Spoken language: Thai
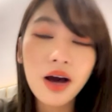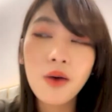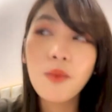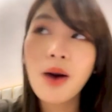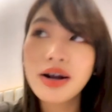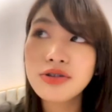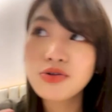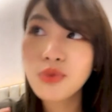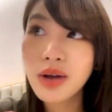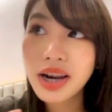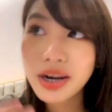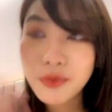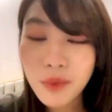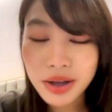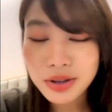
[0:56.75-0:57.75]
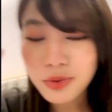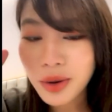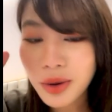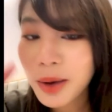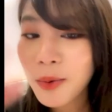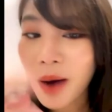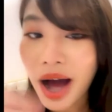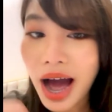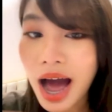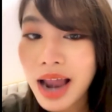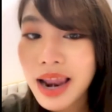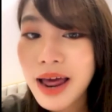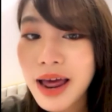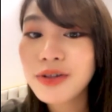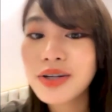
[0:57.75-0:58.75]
หวานตัวหวานตัวเล็กกว่าอาแล้ว